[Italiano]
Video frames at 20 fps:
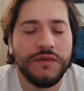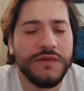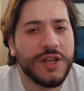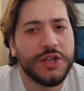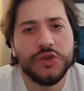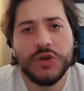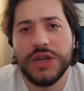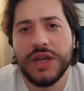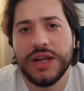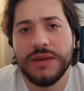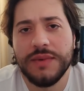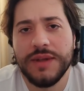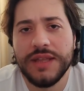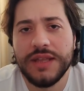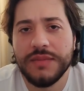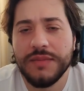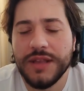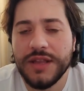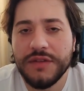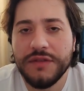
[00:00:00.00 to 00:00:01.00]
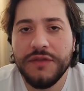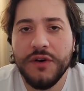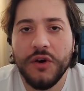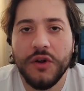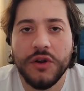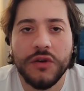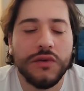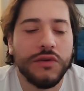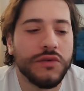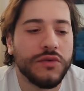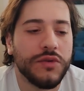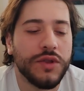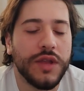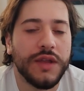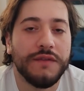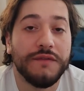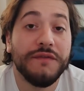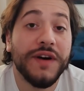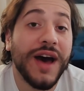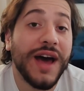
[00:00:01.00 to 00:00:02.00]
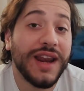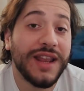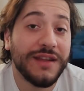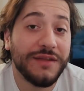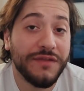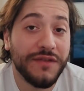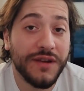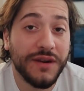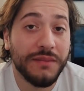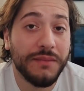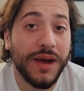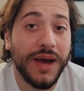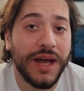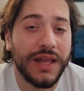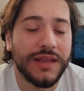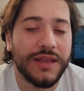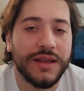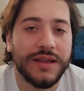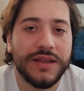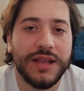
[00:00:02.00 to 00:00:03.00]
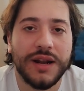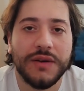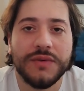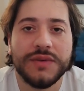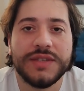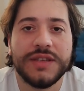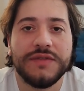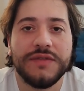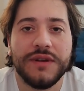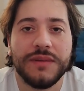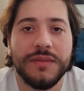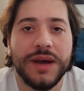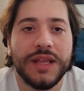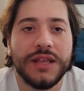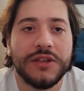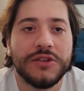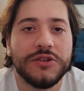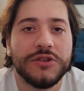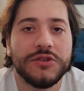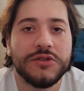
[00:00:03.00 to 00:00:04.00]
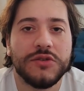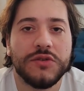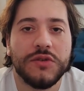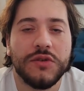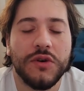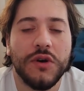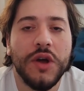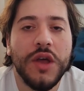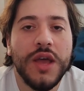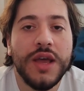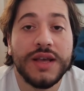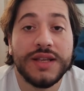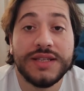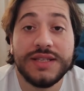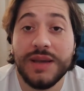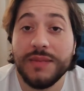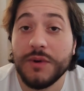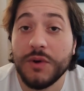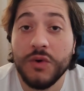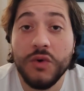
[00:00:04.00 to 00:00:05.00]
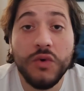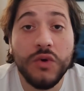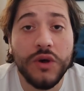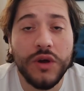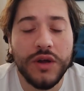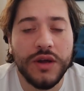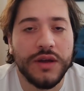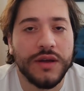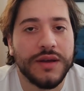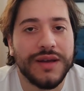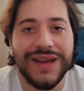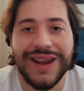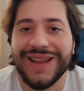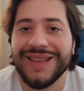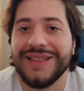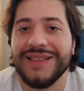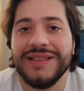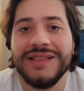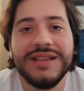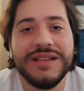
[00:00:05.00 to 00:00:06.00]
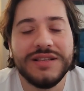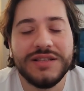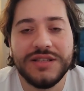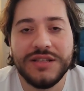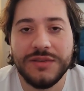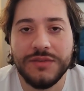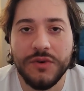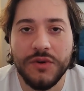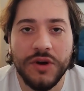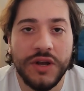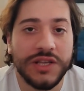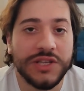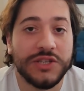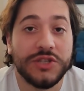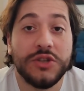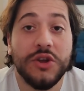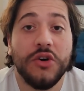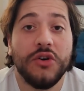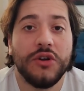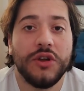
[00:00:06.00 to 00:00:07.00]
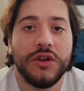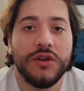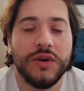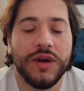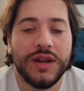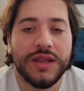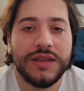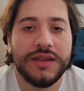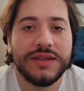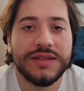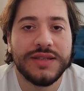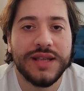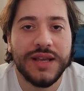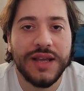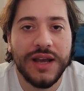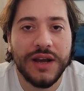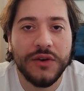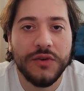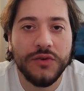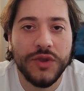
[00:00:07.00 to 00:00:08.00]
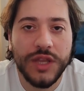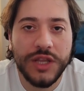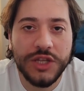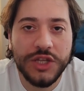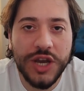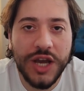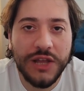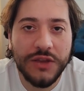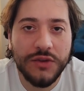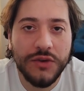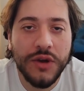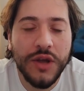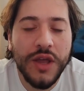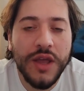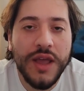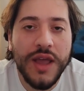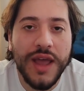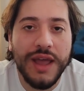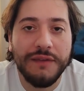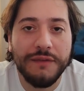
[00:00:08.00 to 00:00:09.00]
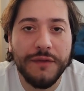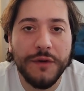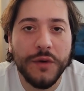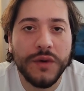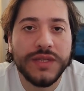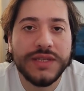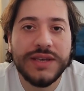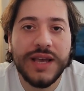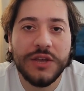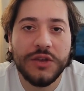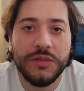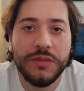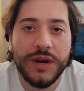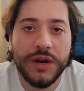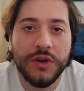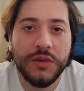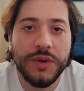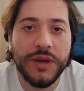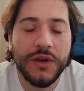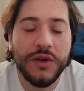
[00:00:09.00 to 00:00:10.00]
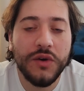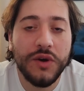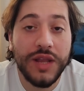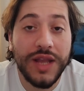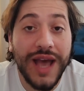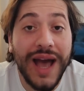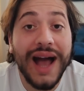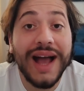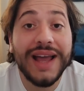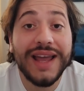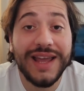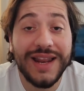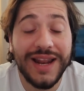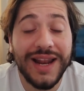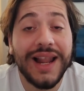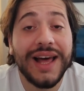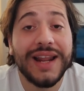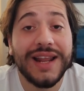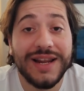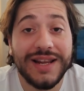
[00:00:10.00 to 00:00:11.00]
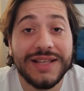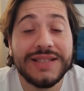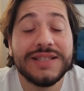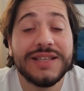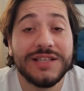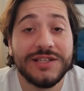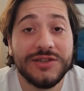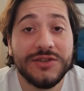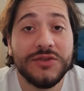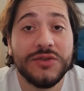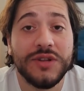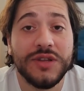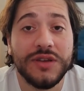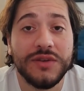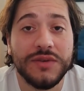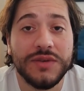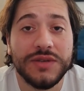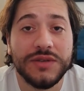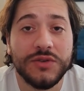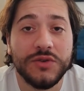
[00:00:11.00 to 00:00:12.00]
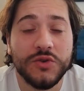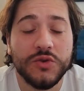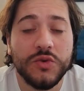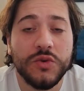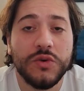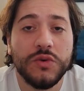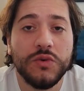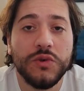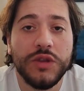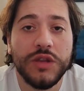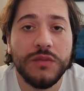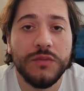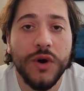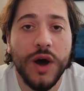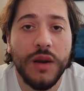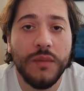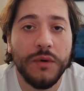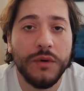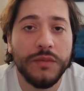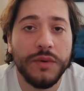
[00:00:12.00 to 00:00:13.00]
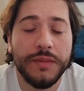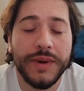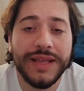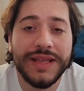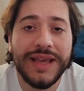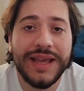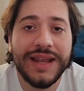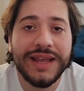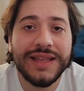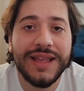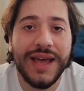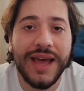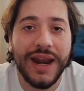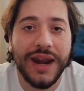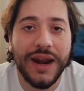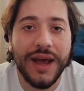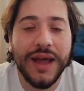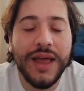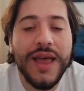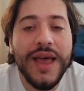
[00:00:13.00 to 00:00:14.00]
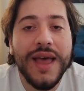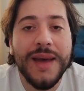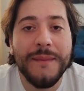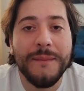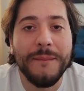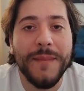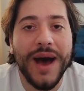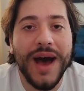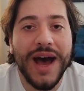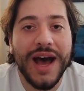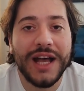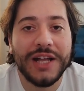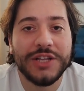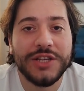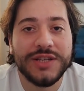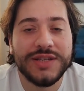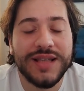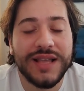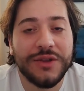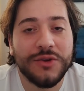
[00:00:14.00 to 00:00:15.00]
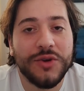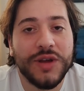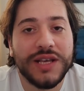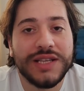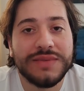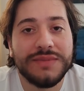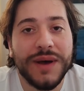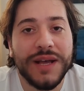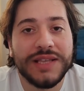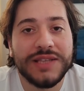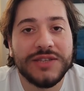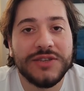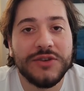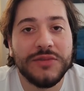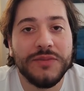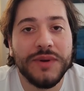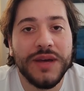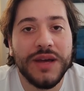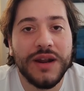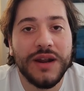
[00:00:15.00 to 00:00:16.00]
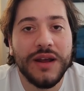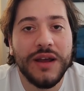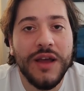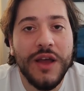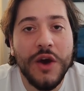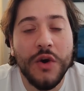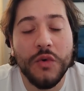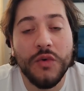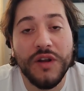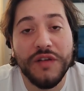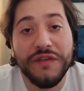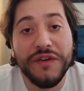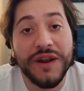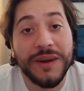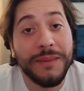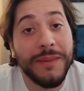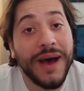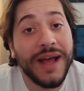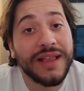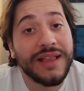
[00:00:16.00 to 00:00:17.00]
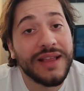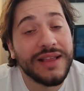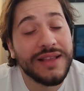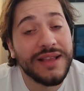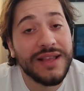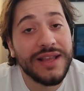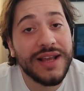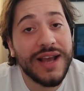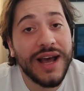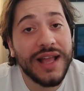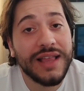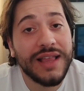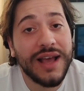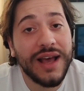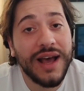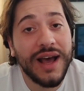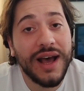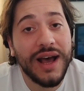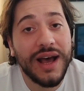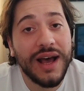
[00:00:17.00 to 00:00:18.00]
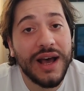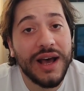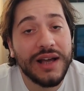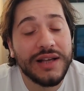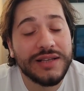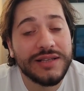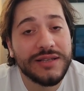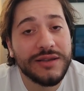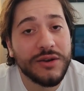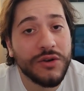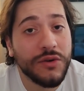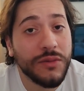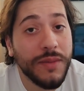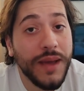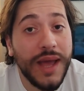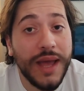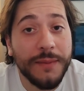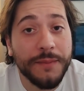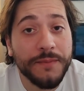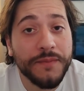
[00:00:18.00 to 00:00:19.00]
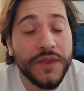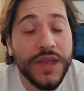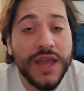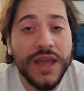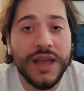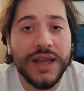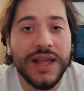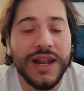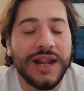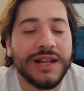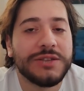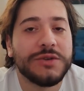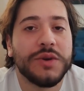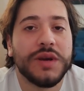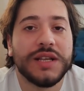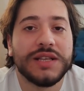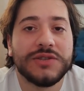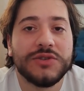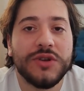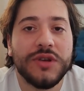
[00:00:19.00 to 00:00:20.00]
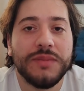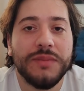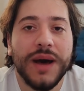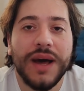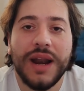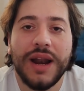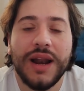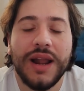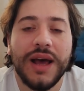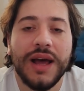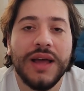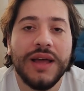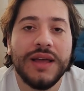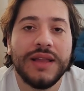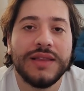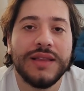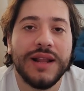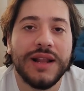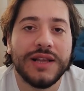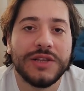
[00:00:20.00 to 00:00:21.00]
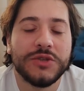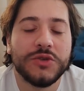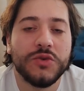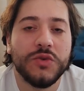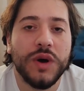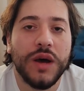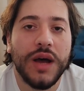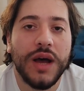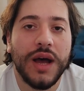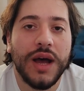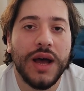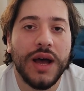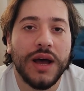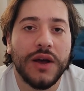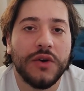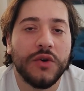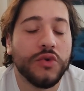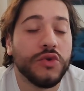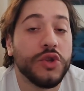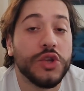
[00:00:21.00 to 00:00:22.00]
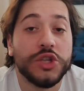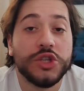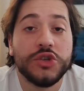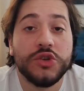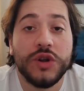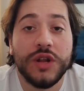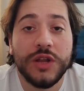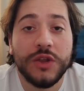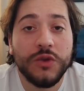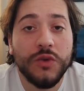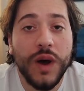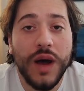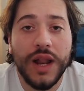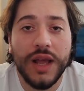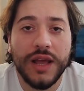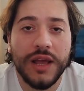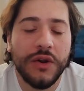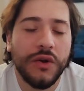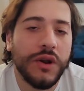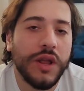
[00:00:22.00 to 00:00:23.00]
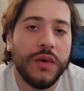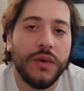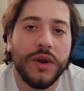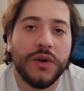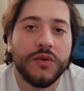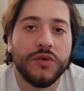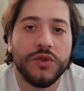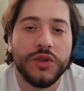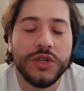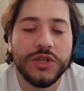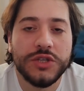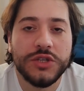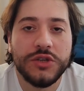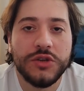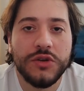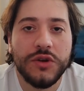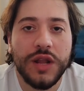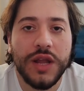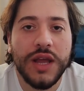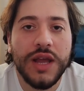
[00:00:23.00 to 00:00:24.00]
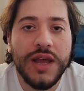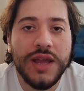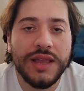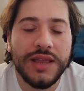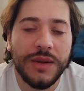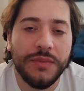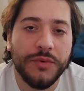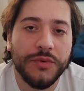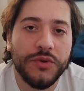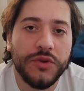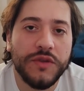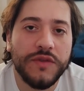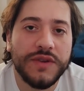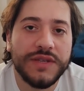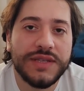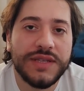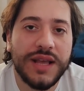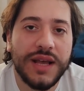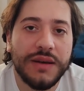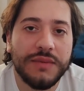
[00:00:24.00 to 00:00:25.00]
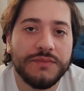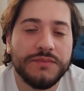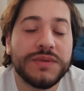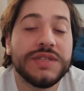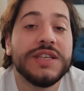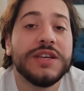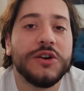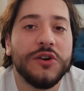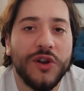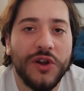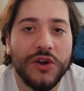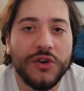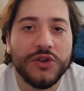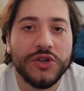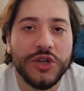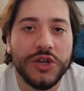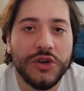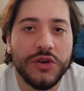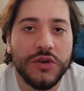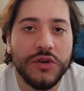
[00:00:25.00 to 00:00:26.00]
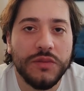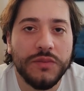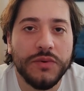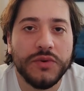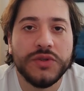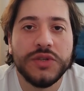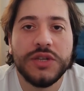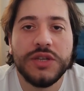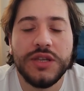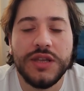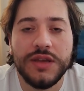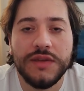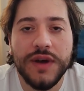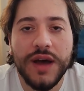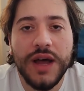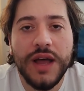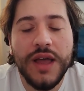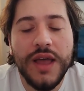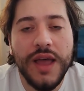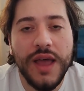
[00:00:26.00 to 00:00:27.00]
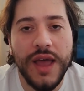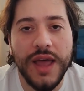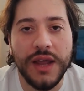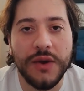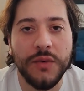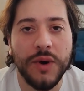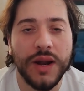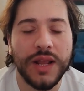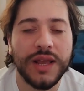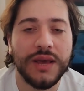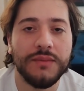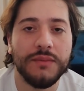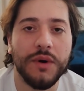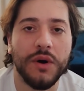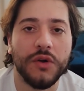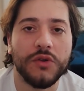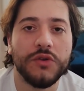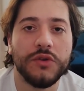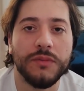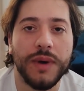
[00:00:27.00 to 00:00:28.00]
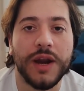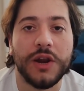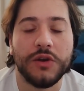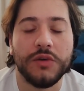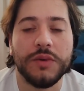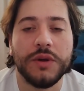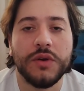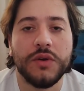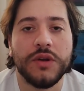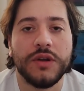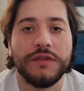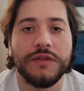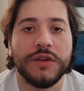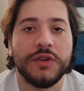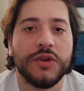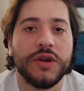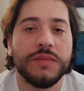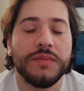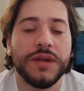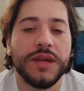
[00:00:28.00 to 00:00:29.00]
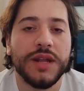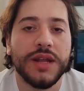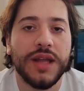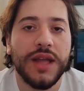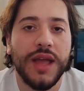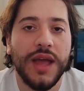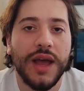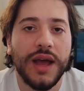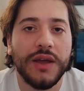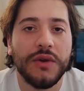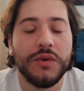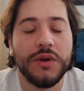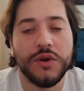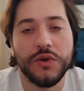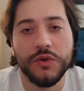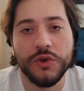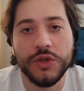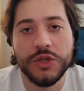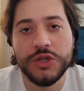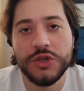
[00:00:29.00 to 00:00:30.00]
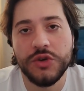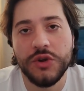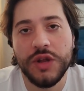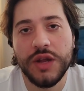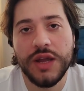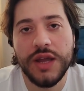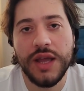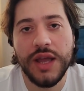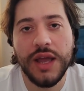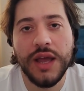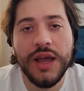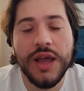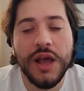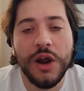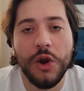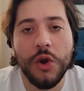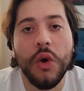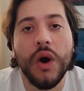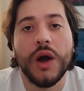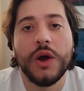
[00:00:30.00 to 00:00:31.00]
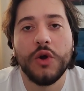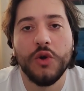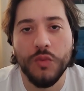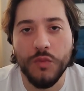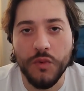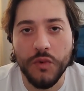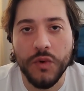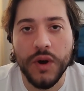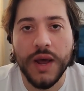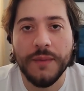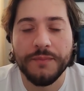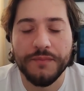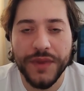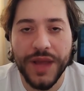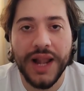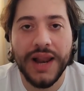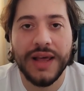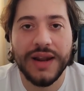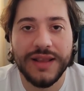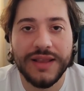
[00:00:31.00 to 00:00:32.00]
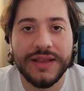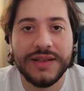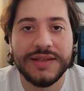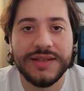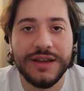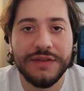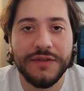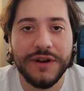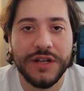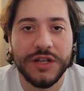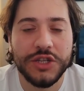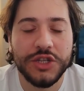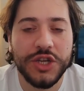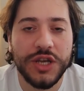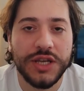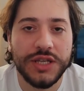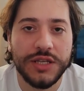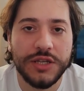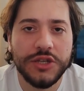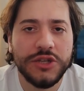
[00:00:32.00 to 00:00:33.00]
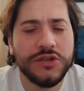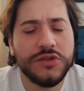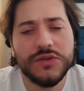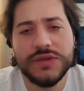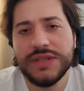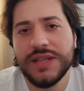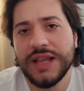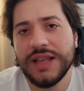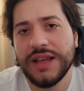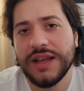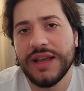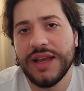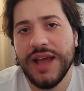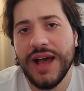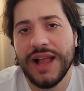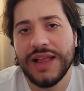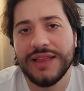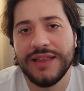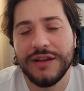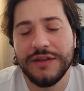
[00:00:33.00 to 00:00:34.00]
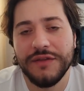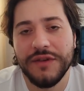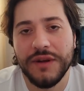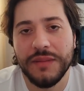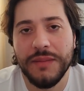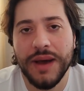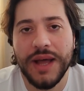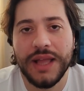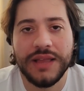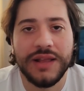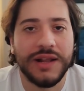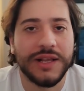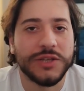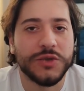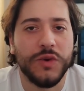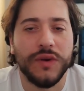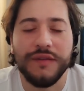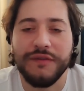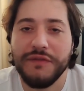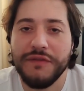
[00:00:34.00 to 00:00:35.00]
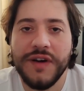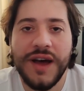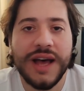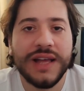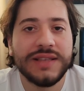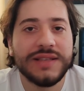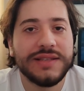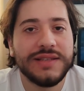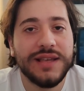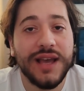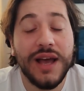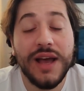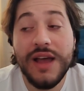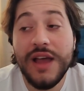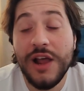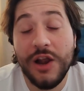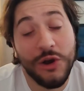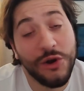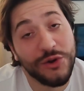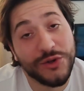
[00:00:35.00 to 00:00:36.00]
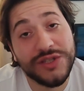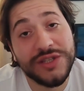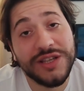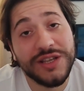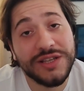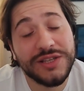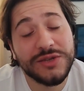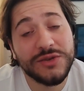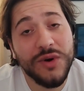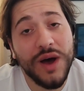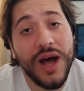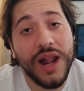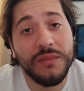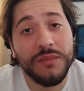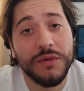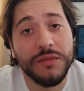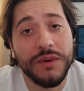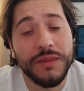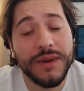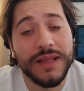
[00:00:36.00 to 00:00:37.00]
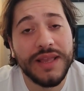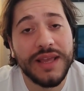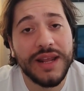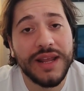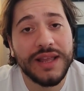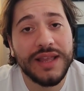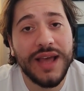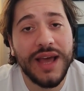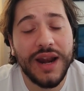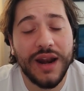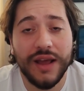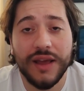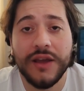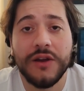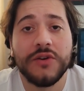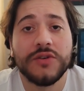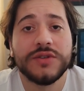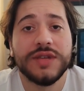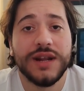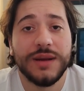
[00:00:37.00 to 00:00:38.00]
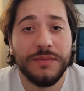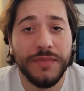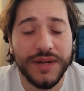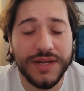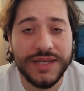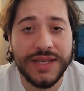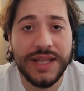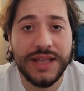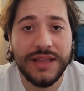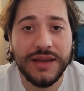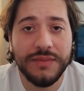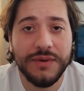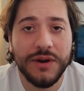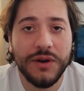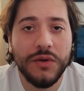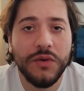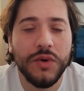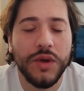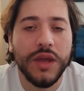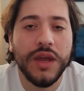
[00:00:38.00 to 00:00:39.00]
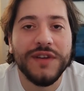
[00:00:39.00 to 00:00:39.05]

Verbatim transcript: un viaggio chiaramente metaforico con varie fermate, tra queste fermate ci sono Sam Cooke, grandissimo e storico artista che ha contagiato e influenzato Marco Mengoni anche nella realizzazione di questo suo ultimo album Materia Terra, ma c'è stato anche spazio per una fermata dedicata a Stromae, che nelle sue canzoni parla della sua condizione attuale, che non è una condizione dal punto di vista psicologico positiva e in qualche modo Marco Mengoni ha fatto capire che è anche una condizione che lo accomuna all'artista francese. Ci sono state anche altre fermate, la sua infanzia, lo stesso album Materia Terra, che cosa rappresenta per lui.